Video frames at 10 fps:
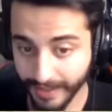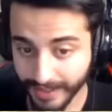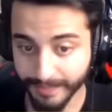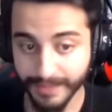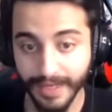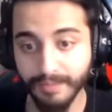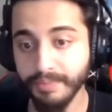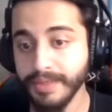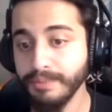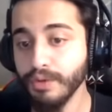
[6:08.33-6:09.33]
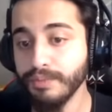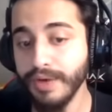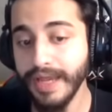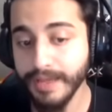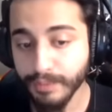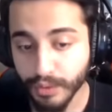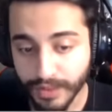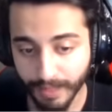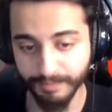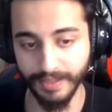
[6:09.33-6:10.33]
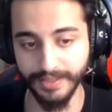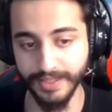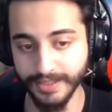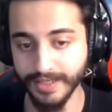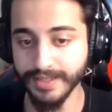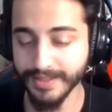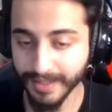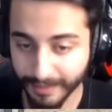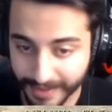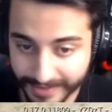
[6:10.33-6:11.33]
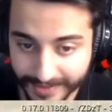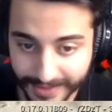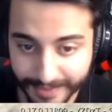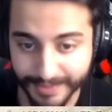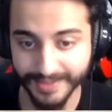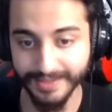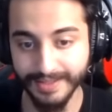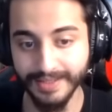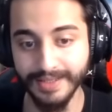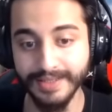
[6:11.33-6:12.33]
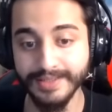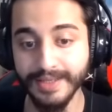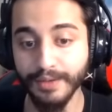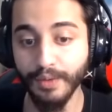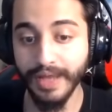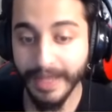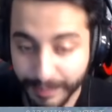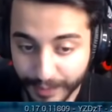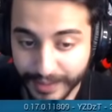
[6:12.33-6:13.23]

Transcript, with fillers: Var elimde ama bir bölümü en mükemmel derecede hazırlamak istediğim için Zaten en